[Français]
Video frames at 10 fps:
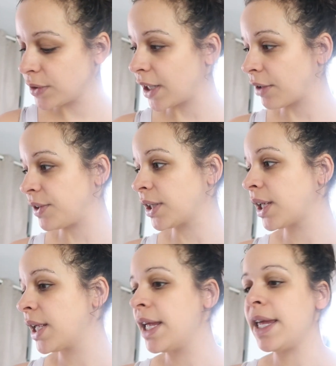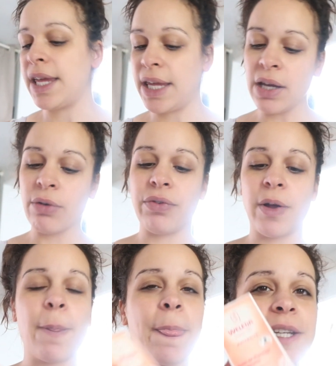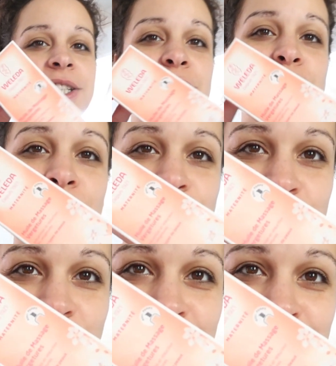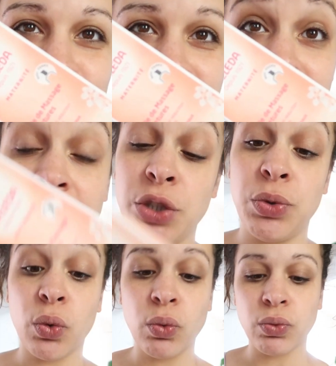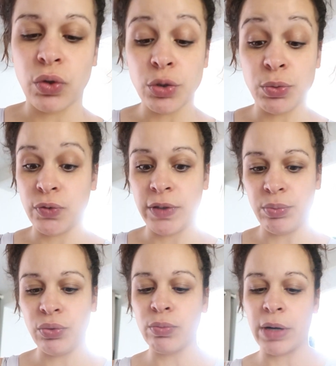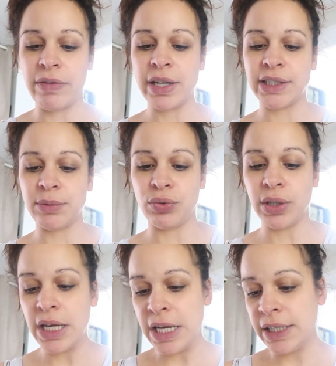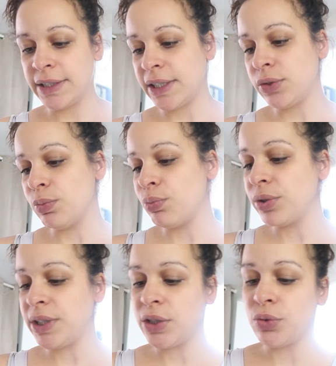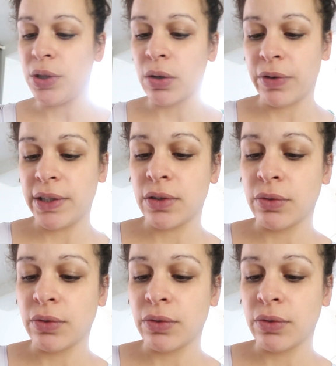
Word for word: servir. Et enfin, j'ai eu ceci, et je suis trop contente, je ne me souvenais plus qu'on me l'avait attribué. C'est une petite huile en fait